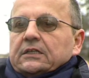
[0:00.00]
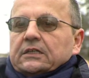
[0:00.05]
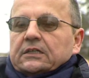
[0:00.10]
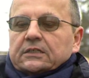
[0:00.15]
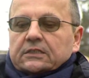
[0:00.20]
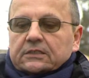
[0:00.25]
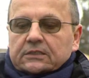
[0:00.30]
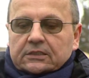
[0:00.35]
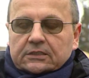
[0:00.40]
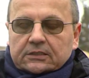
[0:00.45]

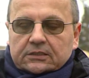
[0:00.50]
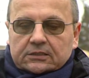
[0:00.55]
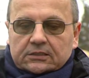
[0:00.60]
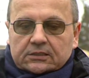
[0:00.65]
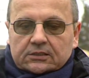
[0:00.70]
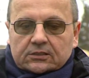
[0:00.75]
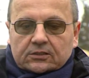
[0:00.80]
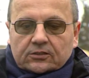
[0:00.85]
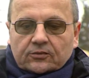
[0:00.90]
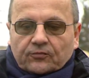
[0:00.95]

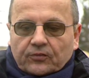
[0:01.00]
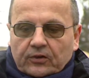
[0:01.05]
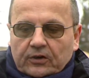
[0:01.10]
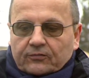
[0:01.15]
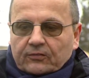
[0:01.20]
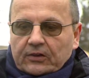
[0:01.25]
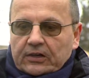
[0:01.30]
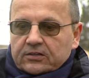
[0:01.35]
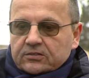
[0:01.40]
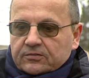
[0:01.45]

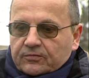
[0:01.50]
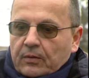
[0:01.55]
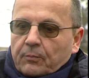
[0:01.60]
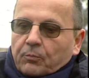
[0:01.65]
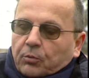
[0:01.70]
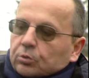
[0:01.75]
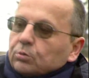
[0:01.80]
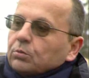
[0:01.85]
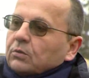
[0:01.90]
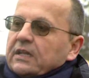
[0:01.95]
вырвали
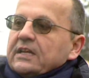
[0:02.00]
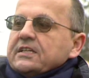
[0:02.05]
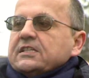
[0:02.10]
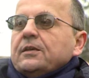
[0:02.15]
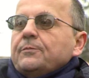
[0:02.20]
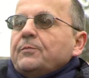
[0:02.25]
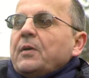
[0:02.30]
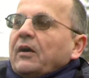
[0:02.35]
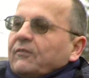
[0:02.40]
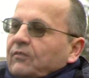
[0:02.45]
свободу для
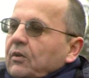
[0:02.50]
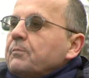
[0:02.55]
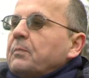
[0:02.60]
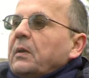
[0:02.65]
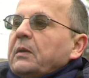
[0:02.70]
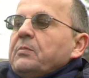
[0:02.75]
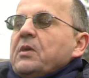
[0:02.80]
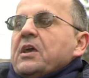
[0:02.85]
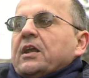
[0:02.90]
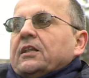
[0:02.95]
себя, вы
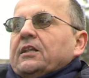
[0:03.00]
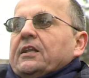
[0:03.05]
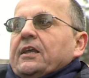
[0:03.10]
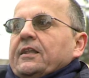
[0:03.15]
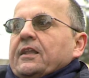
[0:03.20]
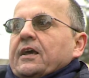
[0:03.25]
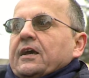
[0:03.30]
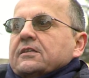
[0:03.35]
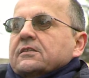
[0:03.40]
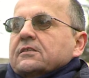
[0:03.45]
пример для
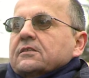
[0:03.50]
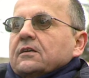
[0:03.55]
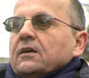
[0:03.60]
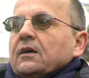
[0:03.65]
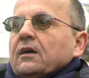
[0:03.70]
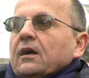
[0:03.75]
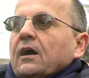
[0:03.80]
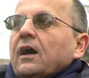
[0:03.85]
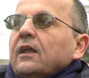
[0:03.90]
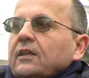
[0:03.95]
нас
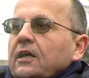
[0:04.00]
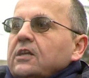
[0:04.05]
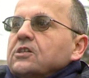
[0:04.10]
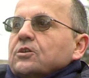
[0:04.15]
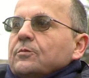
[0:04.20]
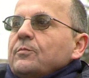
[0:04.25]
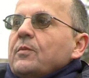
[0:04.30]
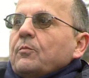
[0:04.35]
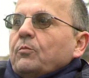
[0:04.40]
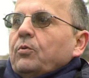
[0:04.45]
а
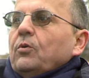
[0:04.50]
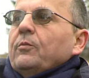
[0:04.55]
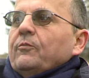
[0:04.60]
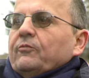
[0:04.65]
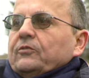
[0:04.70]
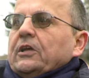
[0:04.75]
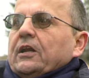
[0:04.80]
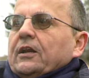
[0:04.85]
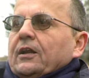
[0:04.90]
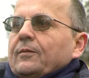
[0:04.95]
дальше мы будем
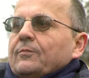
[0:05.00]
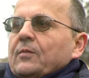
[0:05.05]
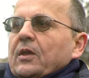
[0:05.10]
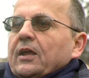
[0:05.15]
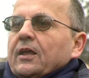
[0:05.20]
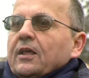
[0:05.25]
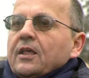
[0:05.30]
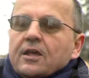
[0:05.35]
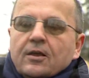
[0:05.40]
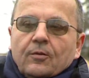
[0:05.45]
вторыми.
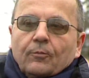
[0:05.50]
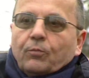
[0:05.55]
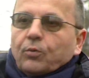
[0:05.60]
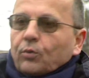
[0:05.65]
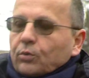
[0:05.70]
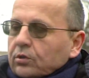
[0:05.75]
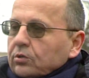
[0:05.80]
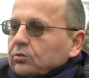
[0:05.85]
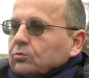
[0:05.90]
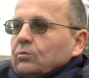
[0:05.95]

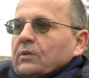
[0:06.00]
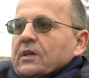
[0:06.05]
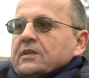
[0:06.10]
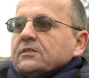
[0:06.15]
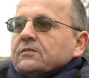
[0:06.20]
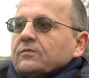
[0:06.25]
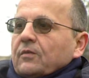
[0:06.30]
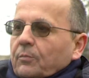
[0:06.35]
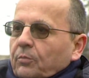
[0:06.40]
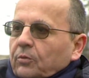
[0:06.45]
Будет у нас
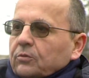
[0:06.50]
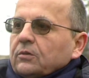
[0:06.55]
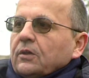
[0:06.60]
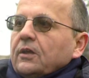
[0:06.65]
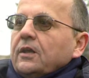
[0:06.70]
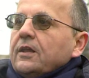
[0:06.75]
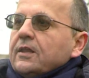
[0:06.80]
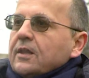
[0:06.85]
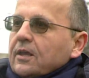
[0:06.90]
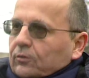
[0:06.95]
свобода
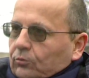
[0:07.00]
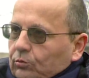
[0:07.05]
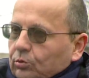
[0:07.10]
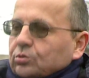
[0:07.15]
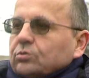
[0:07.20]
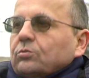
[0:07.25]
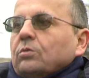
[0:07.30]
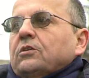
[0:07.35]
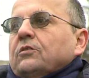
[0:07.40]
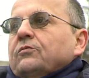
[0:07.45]
или нет, ну
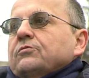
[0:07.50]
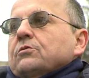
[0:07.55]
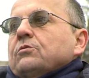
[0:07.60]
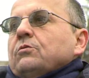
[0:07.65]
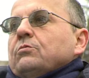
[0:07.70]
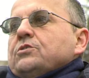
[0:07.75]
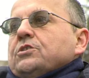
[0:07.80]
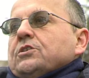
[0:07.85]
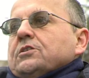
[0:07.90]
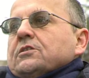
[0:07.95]
что-то
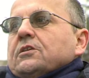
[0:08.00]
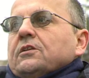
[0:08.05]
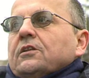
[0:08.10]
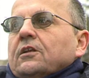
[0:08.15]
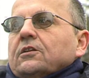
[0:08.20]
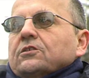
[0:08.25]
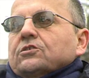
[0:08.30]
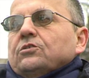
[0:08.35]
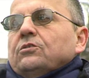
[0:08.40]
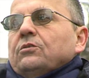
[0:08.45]
случиться
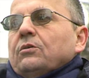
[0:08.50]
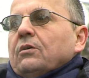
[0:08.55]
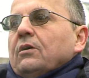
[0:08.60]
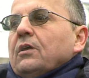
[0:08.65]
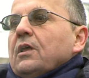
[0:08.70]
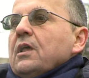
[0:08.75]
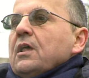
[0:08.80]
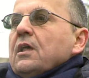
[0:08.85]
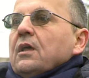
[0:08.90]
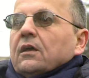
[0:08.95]
должно.
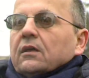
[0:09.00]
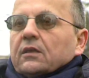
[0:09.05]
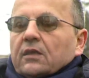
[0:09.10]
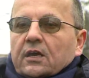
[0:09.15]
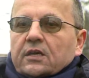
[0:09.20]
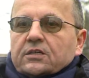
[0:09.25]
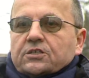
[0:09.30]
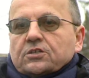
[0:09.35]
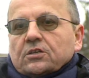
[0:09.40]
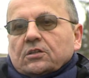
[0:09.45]

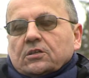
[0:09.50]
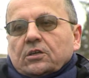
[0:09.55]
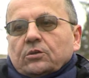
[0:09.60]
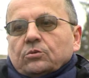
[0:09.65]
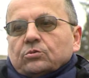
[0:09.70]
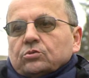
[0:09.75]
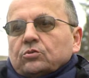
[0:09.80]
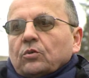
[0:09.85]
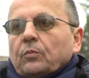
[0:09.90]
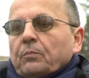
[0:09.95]
Я
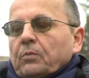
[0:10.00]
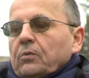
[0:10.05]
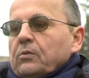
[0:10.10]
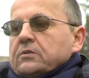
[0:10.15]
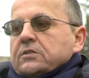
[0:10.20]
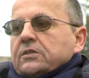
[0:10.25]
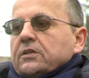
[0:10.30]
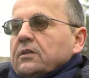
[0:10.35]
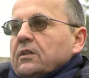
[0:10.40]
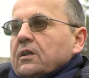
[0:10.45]
считаю, что
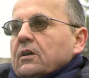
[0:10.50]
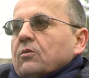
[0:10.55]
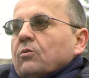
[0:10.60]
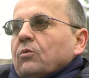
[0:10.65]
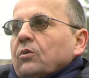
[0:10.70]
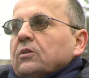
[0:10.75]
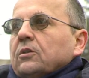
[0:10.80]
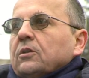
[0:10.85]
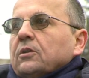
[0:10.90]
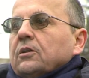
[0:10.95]
польский
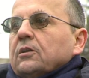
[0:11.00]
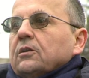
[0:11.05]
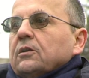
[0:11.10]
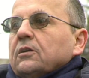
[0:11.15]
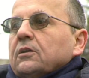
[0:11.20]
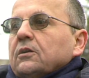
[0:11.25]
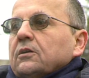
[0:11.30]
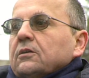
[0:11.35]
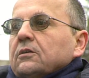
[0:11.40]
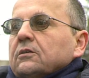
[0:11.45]
народ,
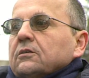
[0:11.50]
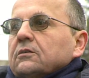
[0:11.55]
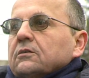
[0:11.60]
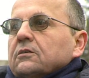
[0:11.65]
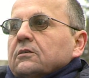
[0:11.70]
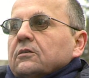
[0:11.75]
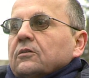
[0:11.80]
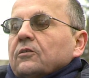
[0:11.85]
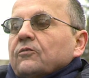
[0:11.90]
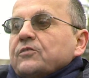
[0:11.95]

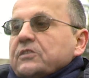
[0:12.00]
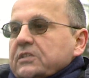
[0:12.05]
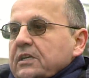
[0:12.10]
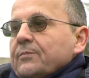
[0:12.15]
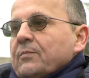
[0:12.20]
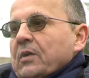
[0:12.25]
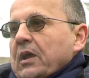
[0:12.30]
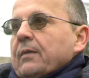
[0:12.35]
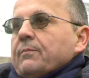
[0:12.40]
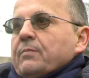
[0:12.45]
э, все
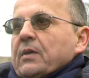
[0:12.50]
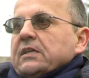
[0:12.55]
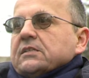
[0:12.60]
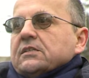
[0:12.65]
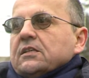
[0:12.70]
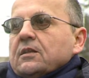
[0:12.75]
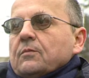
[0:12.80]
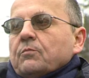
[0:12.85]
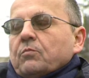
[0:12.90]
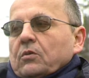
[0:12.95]
мы
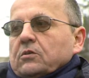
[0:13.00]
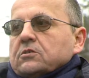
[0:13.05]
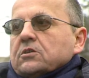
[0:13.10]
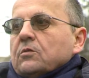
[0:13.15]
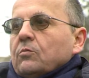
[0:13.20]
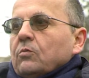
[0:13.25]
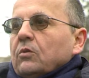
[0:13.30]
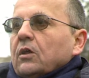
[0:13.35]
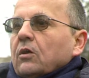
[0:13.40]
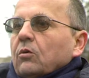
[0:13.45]
обязаны
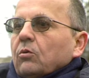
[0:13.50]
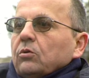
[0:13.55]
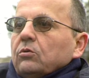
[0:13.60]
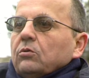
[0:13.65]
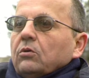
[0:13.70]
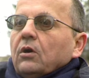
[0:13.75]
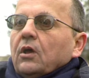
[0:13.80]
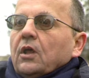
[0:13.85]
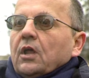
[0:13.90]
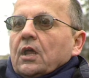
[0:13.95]
польскому
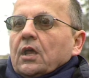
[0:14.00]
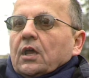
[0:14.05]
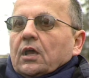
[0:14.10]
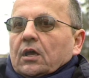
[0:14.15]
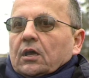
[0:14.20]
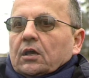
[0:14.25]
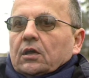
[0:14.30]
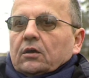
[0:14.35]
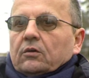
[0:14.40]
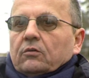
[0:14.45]
народу
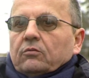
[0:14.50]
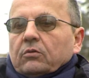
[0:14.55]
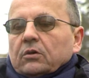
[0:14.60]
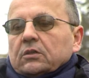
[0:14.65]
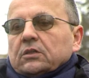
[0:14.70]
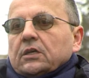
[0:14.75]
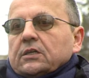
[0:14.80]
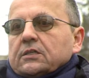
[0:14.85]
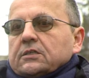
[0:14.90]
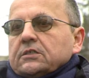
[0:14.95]
э,
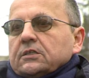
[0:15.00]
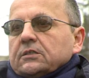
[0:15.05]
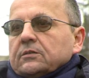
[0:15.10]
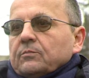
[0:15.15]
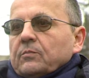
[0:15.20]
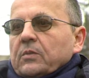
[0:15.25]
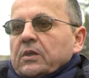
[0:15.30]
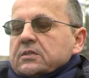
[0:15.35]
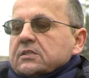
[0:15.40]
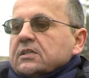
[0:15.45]
вот
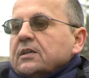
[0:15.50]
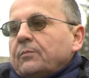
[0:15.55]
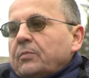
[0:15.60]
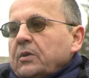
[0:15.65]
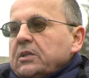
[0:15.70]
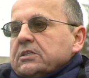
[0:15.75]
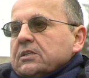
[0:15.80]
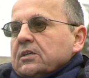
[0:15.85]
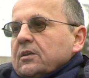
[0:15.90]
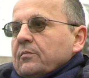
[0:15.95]
этими
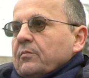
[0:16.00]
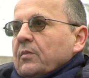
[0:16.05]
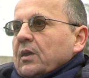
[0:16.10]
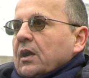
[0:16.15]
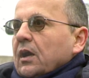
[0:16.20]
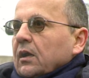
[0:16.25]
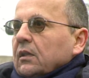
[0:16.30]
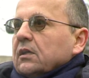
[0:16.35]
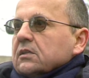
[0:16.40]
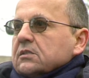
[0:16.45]
событиями,
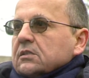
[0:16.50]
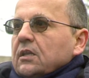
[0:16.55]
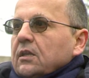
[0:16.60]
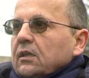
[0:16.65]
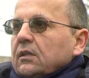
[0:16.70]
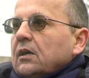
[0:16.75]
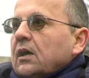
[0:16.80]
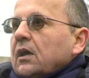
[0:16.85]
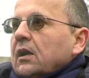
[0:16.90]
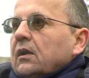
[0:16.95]
когда
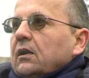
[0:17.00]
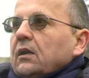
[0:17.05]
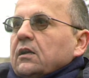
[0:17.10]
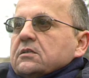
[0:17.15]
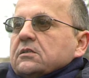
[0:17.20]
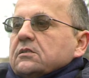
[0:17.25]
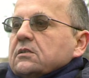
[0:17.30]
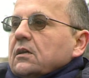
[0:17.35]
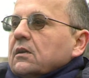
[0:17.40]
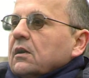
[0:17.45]

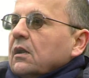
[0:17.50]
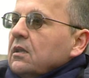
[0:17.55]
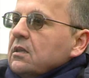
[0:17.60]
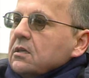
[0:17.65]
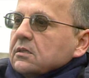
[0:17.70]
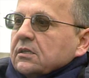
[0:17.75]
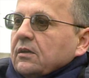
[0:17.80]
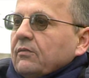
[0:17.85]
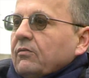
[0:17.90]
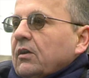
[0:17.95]
солидарность
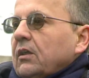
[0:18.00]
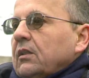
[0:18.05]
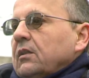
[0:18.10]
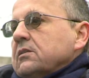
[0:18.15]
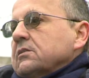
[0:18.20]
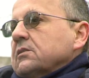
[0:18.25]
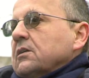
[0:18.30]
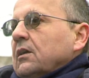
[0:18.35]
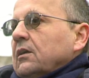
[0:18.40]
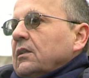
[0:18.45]

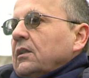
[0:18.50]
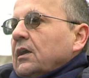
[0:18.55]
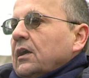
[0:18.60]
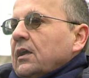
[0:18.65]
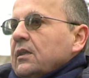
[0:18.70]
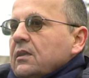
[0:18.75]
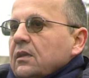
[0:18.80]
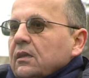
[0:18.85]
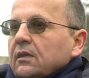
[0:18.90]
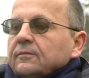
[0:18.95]
организовалась, когда
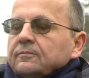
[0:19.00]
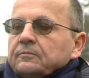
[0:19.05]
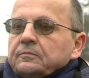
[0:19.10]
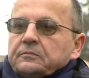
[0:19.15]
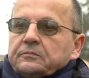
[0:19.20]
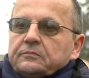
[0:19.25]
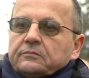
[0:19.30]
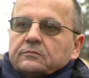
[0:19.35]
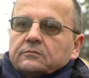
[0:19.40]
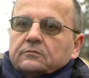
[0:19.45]
они
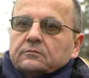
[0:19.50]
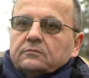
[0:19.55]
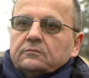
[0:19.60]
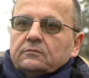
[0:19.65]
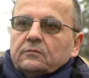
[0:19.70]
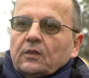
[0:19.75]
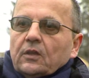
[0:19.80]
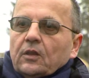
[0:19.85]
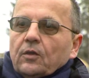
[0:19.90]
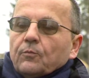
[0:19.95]

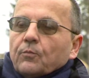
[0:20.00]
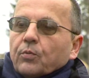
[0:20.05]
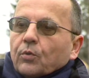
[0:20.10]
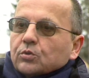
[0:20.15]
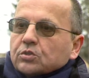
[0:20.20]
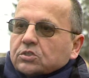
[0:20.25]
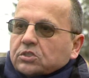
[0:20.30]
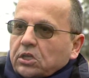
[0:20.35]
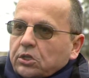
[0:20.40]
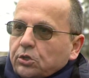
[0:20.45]

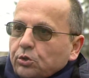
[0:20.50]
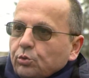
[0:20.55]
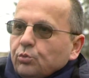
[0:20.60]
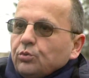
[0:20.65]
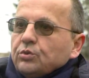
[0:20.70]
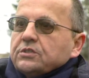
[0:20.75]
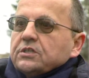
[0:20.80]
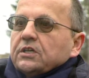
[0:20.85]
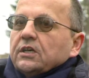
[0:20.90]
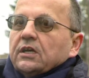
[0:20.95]
просто
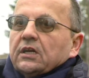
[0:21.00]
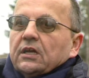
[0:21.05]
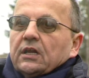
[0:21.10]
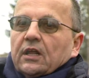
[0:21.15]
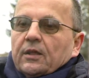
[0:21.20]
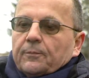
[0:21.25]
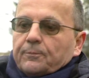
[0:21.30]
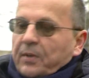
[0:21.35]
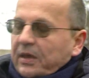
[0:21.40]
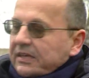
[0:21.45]
люди
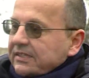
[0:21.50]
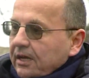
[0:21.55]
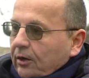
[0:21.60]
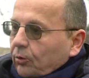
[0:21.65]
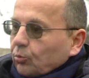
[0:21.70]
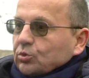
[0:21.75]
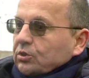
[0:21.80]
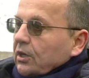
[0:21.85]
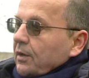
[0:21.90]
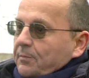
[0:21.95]
без
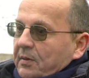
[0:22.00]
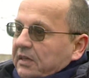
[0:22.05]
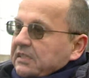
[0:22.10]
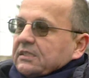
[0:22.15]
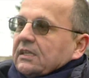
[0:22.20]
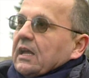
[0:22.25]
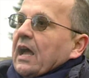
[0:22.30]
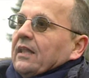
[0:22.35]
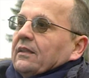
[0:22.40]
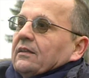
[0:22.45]
оружия, без
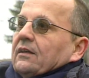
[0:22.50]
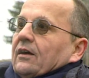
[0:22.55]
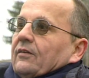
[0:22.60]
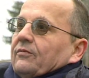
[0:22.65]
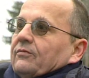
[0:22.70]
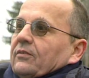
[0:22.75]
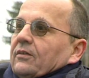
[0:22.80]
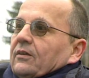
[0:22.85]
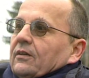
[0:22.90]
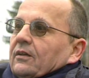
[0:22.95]
танков
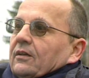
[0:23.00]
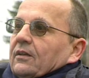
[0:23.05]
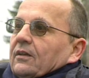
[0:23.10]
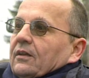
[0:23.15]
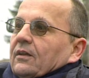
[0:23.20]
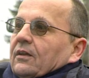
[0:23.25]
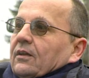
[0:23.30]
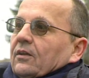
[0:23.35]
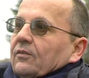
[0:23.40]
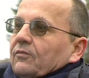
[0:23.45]

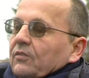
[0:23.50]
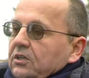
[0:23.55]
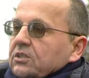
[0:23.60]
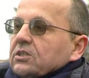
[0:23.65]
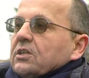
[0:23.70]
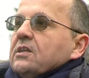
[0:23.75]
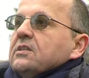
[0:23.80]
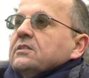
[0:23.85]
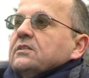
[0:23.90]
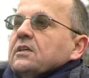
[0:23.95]

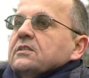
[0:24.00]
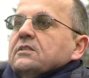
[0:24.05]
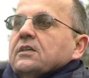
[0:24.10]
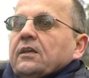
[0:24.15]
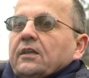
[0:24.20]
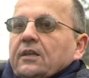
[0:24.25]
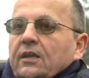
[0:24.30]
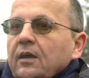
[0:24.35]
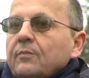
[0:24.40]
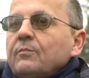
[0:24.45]
вышли и
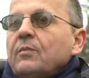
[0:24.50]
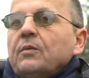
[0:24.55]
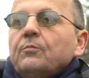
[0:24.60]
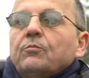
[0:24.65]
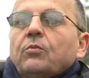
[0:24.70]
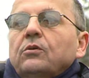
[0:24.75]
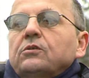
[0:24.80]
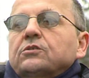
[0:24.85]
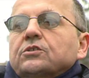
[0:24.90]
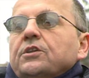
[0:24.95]
сказали, а мы
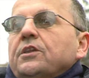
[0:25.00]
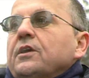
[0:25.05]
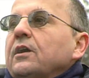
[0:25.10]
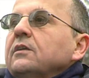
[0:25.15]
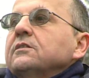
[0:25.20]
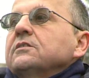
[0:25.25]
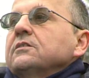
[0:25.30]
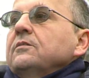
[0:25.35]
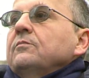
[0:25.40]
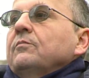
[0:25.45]
больше не
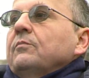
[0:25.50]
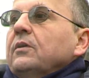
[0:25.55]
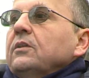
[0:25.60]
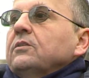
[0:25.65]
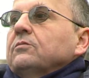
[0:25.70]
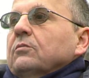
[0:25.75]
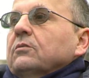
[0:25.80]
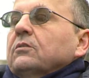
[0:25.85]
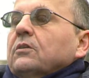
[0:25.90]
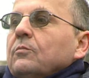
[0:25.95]
хотим
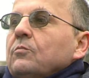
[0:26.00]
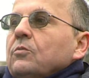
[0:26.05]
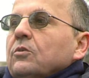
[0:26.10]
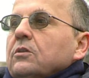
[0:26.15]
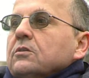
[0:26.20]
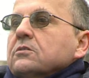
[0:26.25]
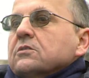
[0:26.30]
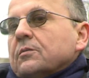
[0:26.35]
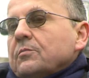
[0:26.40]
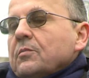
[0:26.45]
быть вот
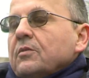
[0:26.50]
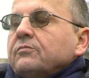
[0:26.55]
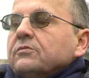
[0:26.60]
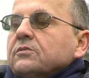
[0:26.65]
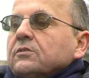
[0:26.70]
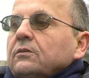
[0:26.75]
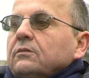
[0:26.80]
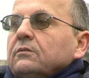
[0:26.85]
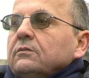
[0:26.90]
коммунистами, все